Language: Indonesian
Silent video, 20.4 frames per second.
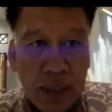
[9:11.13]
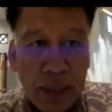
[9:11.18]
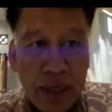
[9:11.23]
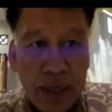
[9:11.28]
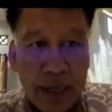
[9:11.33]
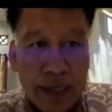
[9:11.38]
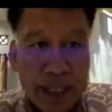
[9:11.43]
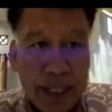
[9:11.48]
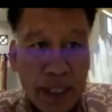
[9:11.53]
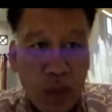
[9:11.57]

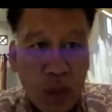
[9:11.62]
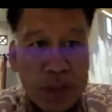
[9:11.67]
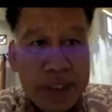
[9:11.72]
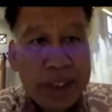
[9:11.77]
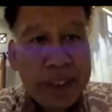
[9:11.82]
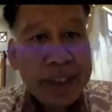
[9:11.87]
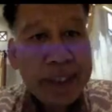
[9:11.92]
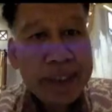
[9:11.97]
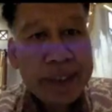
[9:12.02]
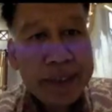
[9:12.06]

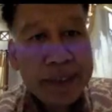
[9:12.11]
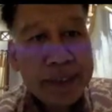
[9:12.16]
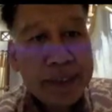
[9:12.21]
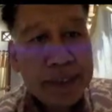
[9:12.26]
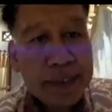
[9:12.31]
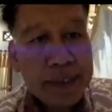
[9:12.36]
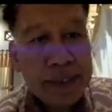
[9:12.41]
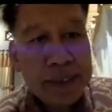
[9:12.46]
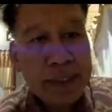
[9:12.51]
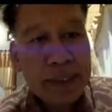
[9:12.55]
Etiologi.
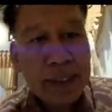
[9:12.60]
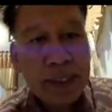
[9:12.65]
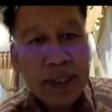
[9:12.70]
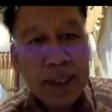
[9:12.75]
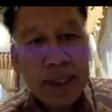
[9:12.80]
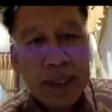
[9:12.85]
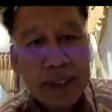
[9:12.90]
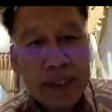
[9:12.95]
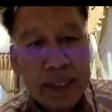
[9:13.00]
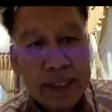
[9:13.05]

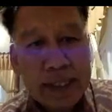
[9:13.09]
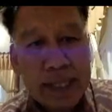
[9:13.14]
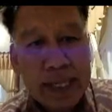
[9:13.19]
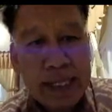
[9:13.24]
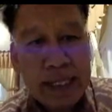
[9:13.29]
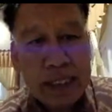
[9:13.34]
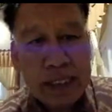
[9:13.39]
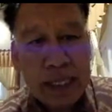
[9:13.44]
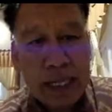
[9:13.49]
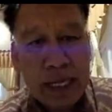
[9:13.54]
Yang saya
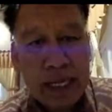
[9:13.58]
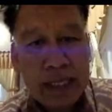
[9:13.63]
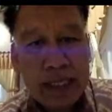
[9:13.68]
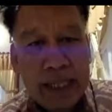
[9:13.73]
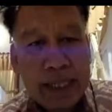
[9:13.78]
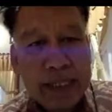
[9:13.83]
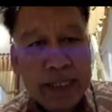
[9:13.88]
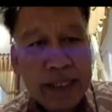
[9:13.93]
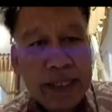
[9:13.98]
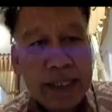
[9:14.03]
ceritakan
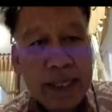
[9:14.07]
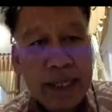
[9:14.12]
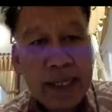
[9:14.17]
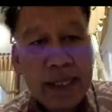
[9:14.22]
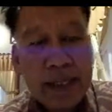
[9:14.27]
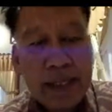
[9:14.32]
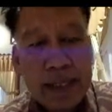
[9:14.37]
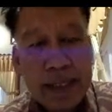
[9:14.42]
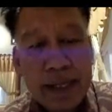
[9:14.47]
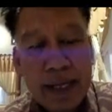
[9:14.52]
tadi
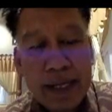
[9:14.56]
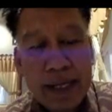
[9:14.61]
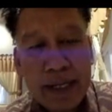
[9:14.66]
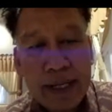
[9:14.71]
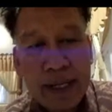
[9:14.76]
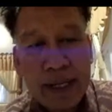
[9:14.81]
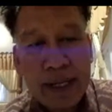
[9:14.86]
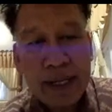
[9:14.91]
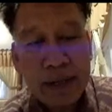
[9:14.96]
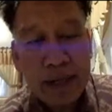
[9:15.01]
ya, tadi
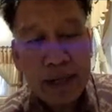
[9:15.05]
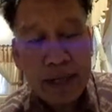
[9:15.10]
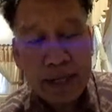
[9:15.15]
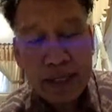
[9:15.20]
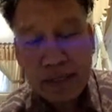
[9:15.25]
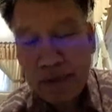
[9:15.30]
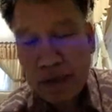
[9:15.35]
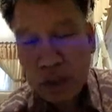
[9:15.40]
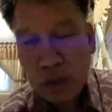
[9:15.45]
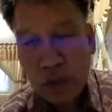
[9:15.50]
ada
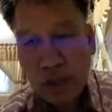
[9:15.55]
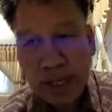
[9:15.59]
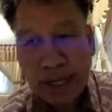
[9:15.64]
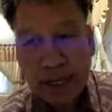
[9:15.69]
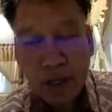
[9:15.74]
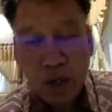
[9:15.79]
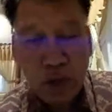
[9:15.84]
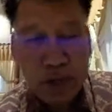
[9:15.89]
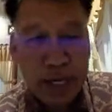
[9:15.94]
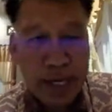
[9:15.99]
ada faktor
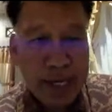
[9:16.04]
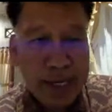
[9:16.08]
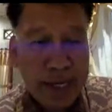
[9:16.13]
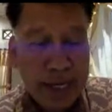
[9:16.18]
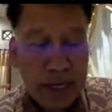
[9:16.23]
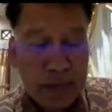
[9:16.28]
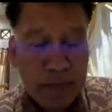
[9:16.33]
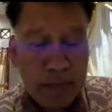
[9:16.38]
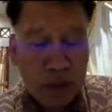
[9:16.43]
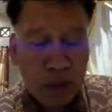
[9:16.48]
endogen,
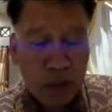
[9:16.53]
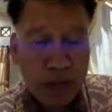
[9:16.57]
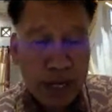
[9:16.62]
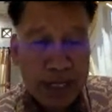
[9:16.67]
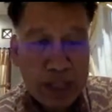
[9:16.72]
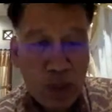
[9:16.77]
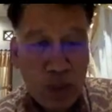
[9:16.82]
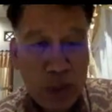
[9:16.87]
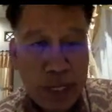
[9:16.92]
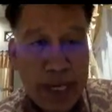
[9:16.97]
ada faktor
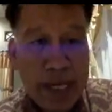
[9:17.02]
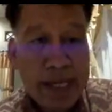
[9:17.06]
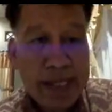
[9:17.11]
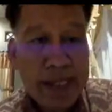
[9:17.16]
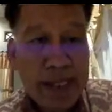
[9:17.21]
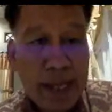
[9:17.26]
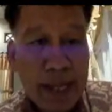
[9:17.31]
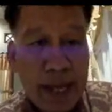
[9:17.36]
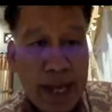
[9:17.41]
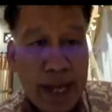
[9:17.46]

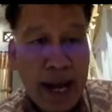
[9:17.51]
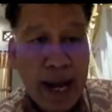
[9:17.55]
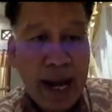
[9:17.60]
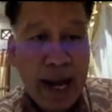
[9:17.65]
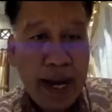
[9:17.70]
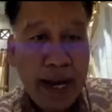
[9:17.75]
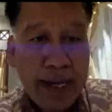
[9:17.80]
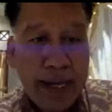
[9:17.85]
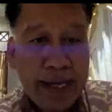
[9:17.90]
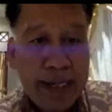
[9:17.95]
eksogen.
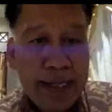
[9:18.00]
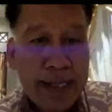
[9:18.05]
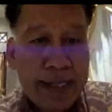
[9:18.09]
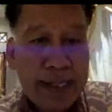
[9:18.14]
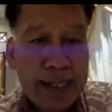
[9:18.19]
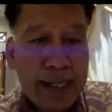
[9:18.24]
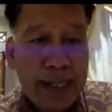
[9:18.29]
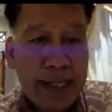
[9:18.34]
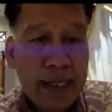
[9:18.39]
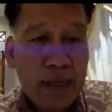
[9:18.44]
Nah, ada yang
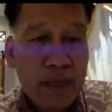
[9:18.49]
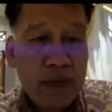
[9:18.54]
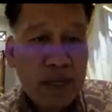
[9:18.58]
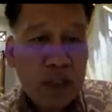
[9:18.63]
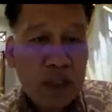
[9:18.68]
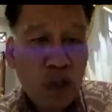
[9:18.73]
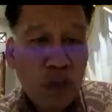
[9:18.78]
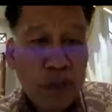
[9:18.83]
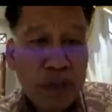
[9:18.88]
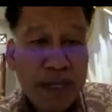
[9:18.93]
dikatakan
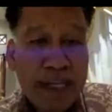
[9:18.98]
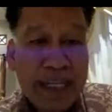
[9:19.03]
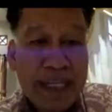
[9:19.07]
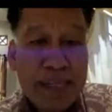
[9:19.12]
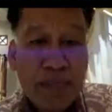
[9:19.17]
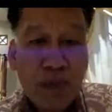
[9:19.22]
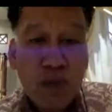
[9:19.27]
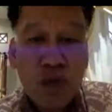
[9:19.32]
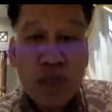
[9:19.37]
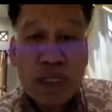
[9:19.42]
faktor
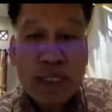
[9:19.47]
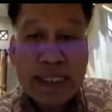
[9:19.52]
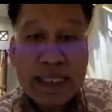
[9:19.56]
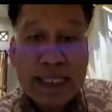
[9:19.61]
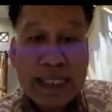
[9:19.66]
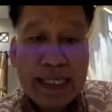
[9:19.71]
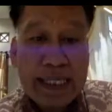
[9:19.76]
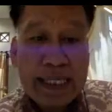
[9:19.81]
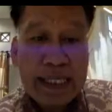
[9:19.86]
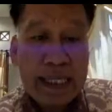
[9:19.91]

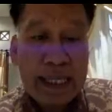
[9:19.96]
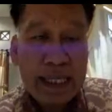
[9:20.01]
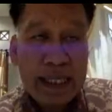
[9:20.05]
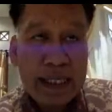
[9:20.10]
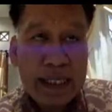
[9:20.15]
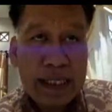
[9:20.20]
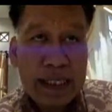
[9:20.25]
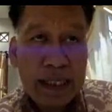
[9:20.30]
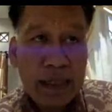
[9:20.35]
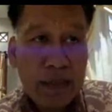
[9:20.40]
predisposisi.
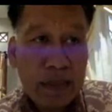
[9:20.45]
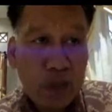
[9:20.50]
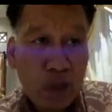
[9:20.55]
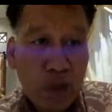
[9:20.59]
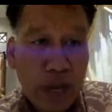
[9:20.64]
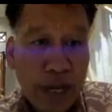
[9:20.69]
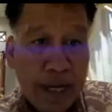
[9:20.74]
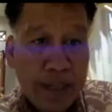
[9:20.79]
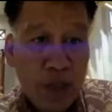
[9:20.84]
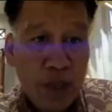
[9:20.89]
Ini
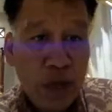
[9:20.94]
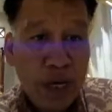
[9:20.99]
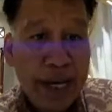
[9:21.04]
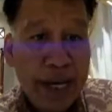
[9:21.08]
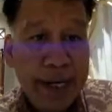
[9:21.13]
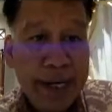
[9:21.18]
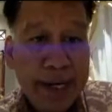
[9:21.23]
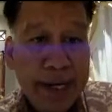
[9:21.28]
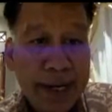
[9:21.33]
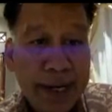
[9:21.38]
faktor
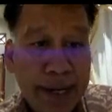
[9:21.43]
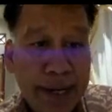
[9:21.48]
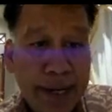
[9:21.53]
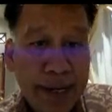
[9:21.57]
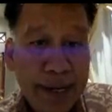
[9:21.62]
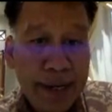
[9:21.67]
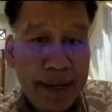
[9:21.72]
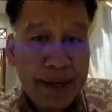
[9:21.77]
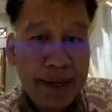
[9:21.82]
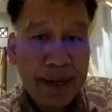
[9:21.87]
eksogen.
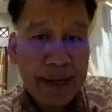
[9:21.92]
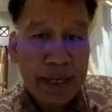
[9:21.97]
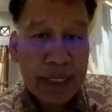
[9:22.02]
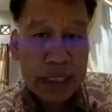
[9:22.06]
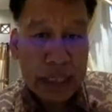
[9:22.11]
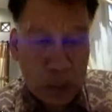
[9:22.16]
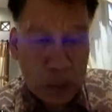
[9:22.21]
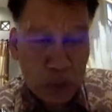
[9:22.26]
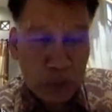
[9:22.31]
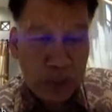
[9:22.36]

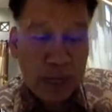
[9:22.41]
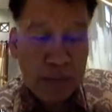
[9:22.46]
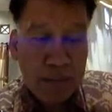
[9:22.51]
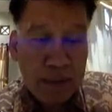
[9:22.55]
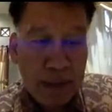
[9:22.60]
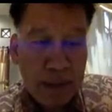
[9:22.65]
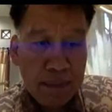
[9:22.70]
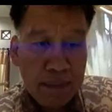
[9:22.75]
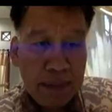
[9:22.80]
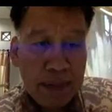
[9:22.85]

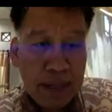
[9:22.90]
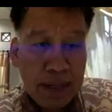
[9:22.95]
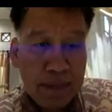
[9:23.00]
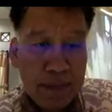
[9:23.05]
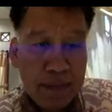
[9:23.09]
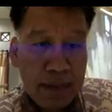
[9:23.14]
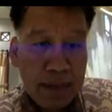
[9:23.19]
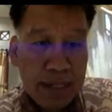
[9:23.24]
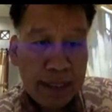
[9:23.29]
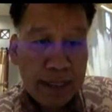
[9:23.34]
Terutama pada
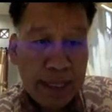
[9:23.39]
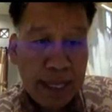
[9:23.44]
bahan